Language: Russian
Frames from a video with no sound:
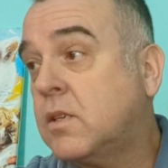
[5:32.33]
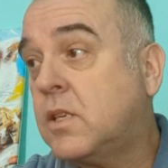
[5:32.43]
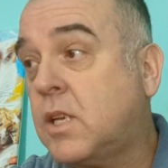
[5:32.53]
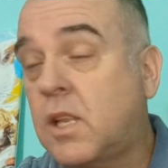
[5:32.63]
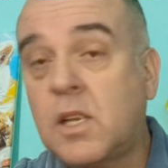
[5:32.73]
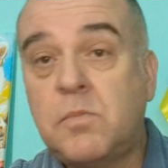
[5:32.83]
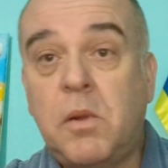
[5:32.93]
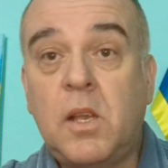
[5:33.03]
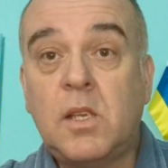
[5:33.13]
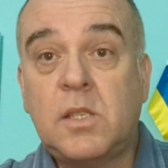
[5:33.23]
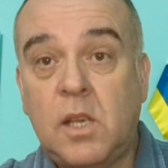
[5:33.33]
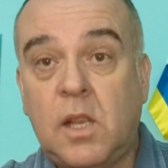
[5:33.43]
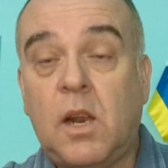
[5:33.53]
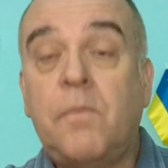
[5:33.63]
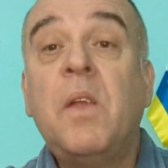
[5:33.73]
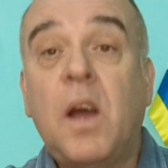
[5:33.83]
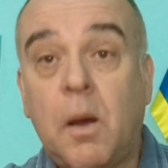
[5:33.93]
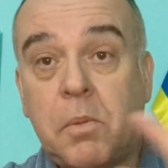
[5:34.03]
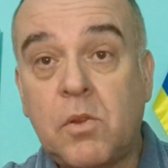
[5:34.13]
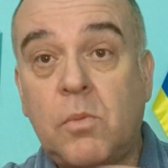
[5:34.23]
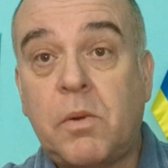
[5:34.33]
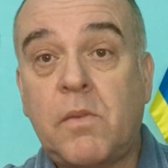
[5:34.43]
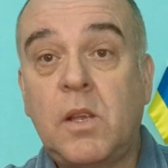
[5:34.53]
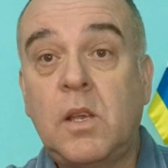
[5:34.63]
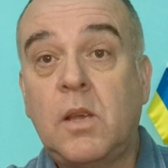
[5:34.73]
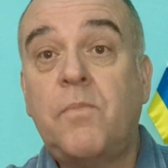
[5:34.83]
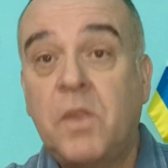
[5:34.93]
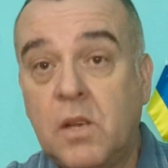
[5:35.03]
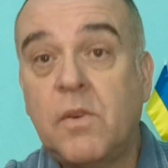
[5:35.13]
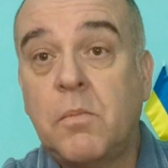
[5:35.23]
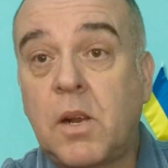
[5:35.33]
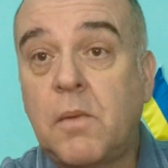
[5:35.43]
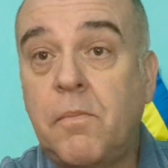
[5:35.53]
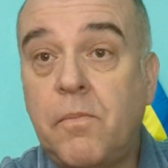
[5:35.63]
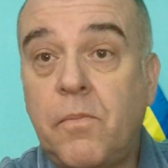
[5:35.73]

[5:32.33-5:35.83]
Сначала разберитесь с Гитлером, а потом проводите выборы.